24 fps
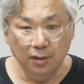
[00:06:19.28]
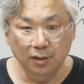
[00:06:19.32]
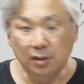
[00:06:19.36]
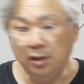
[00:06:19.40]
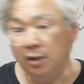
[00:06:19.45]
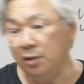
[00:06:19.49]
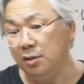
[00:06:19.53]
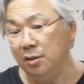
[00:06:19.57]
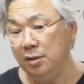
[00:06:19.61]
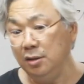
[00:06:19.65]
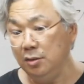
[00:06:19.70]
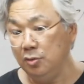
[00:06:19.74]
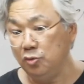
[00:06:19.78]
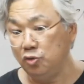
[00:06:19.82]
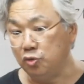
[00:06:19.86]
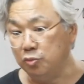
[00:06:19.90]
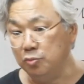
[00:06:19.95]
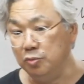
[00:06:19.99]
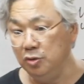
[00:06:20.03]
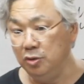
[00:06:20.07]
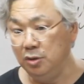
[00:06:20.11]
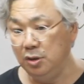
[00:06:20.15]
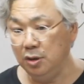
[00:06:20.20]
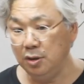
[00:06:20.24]
그런
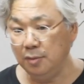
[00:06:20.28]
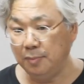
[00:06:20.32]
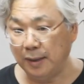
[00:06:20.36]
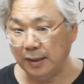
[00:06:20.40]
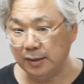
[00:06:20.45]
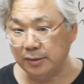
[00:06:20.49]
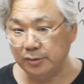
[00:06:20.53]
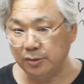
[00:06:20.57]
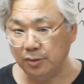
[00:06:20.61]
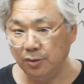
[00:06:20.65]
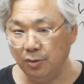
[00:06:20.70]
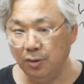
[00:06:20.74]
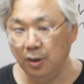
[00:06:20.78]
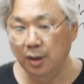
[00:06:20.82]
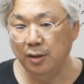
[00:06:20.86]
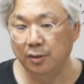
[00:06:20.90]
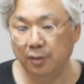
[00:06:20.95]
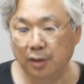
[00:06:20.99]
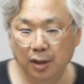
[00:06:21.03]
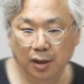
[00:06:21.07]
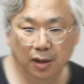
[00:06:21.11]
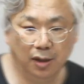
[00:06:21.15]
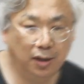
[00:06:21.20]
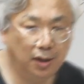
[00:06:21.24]
주문 들어봤어요.
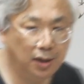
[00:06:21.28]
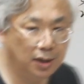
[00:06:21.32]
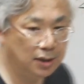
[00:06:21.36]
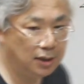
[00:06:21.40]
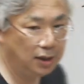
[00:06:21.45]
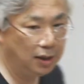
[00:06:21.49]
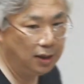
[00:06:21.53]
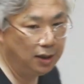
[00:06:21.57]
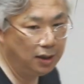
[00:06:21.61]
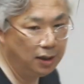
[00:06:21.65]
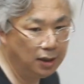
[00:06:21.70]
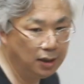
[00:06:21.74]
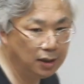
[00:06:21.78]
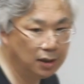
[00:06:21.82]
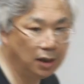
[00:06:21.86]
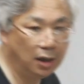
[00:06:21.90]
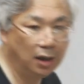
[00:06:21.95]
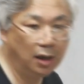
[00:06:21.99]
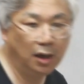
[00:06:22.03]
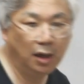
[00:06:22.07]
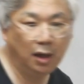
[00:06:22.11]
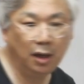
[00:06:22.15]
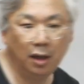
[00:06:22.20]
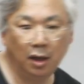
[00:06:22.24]
내게
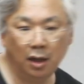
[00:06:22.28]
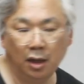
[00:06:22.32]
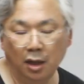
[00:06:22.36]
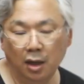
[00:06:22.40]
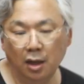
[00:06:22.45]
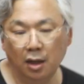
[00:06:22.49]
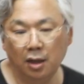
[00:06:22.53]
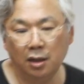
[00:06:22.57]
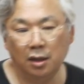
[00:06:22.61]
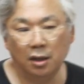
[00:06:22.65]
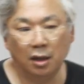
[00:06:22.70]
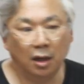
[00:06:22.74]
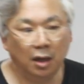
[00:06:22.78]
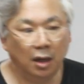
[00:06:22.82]
강